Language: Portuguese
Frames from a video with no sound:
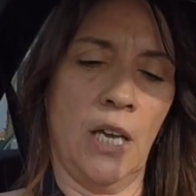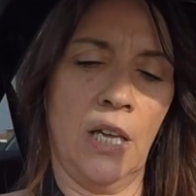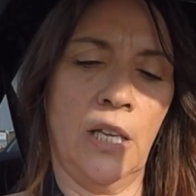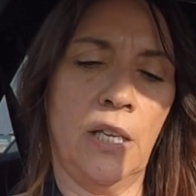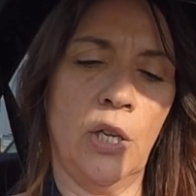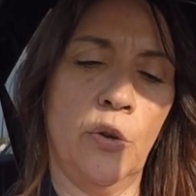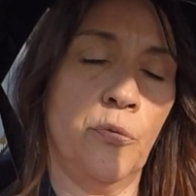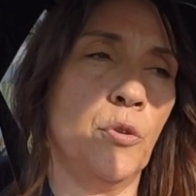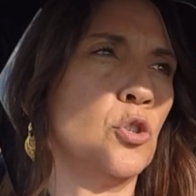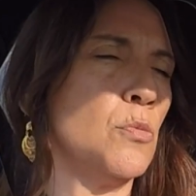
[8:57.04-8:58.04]
Uh,
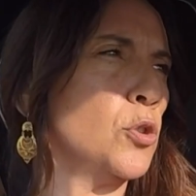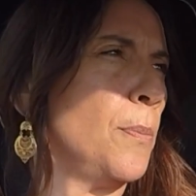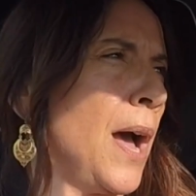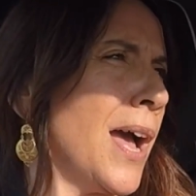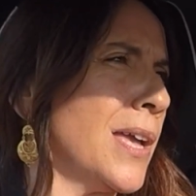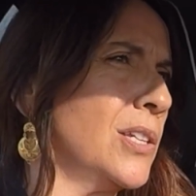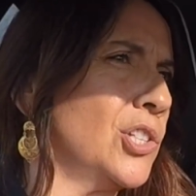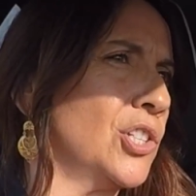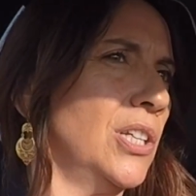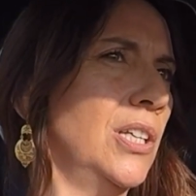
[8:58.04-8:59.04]
foi os meus
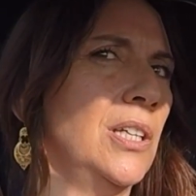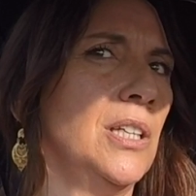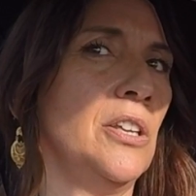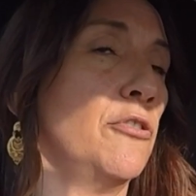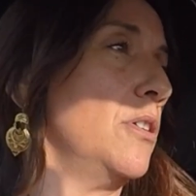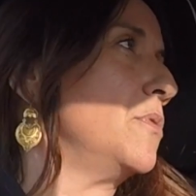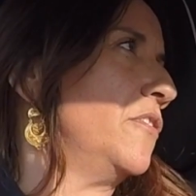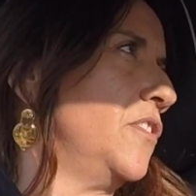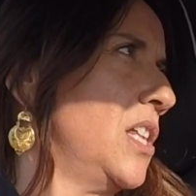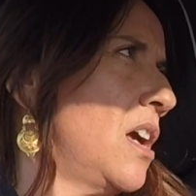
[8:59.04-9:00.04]
pais uh, e foi a minha
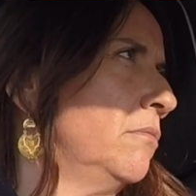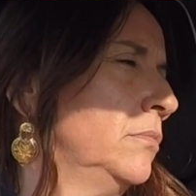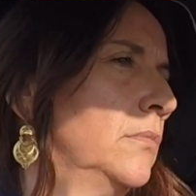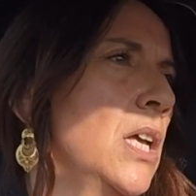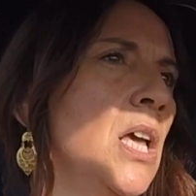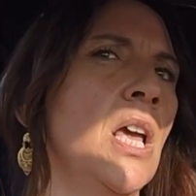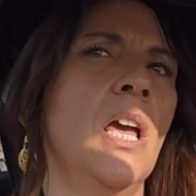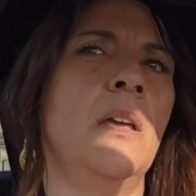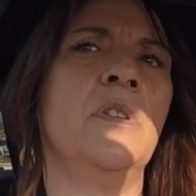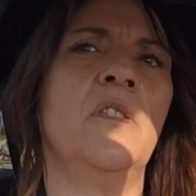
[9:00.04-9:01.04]
filha.
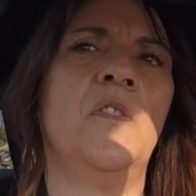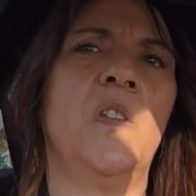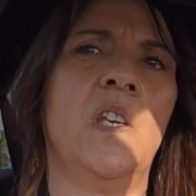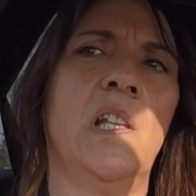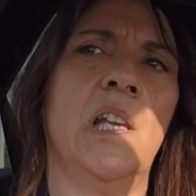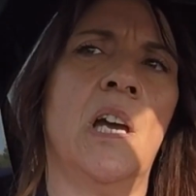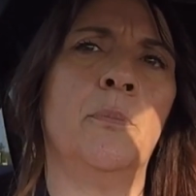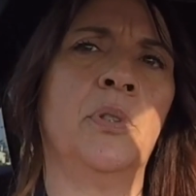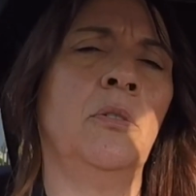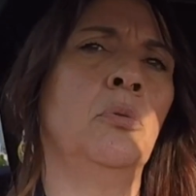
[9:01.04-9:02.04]
A minha filha,
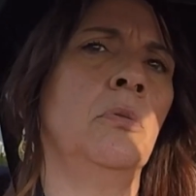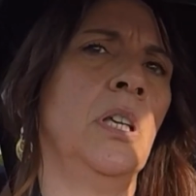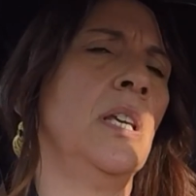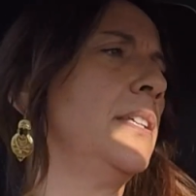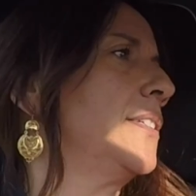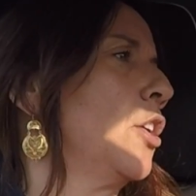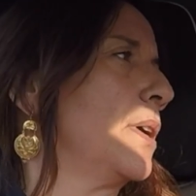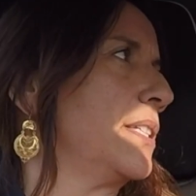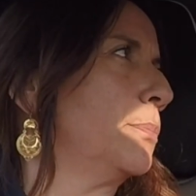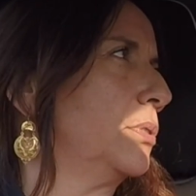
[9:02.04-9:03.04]
portanto, isso era o
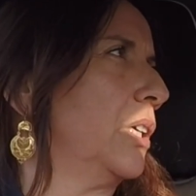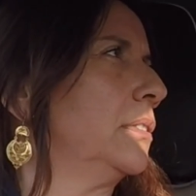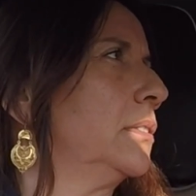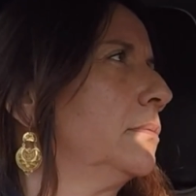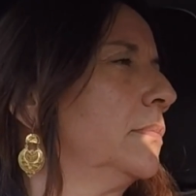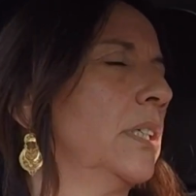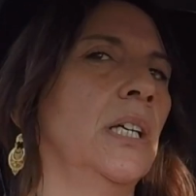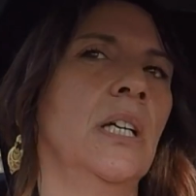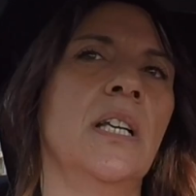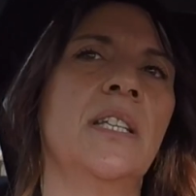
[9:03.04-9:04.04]
mais importante.
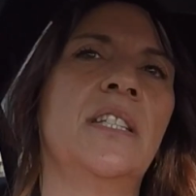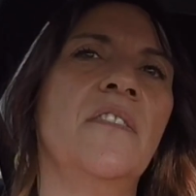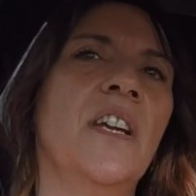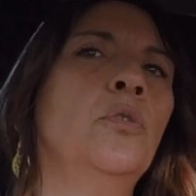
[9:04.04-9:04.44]
Se estiver